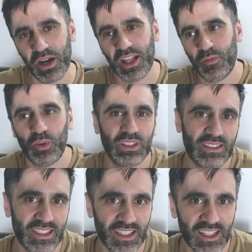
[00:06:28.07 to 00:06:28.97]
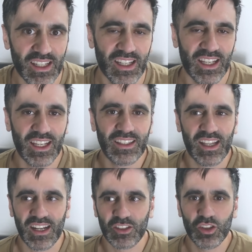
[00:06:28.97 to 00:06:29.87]
para después hacer
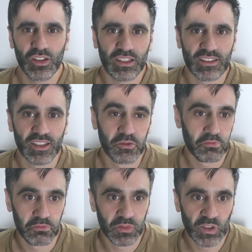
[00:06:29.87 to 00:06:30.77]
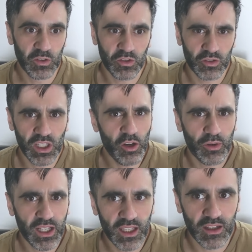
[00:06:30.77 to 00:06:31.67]
estas reacciones. Si no, ni lo
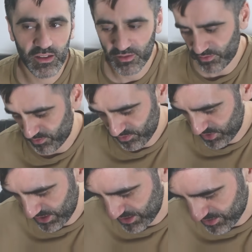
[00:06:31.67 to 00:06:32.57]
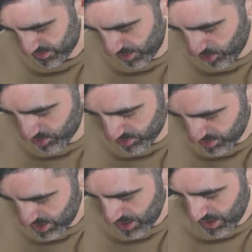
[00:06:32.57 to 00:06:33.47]
vería. O sea, ni loco.
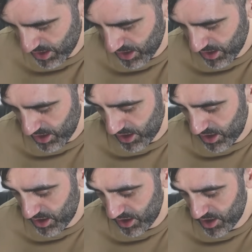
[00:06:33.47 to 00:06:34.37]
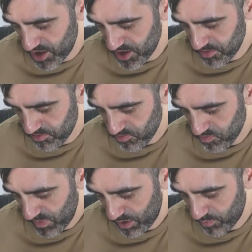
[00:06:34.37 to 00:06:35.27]
Y mm,
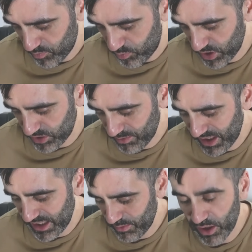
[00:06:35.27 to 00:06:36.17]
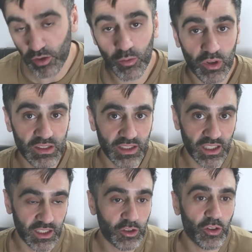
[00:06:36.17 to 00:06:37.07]
por eso también les da miedo, como
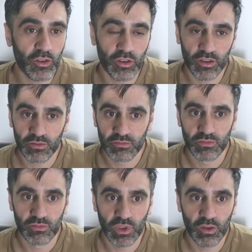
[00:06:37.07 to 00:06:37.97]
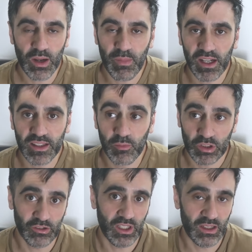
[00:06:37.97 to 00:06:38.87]
dice Tronco en una parte, por
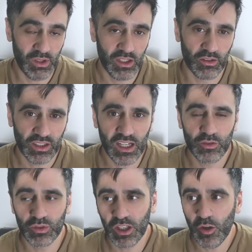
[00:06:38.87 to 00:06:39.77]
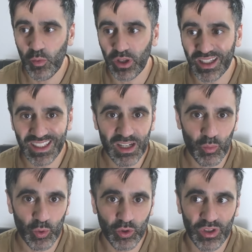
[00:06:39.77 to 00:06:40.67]
eso les da miedo. Están asustados porque están a
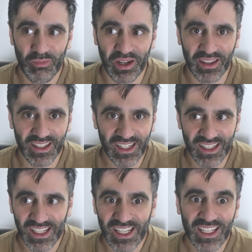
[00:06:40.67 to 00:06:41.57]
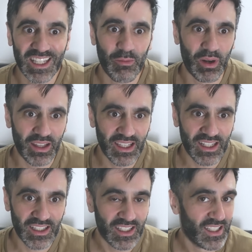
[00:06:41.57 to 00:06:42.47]
punto de perder, de
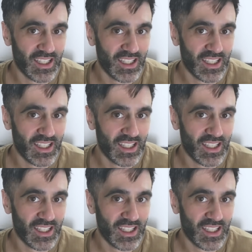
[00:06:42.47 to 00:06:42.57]
perder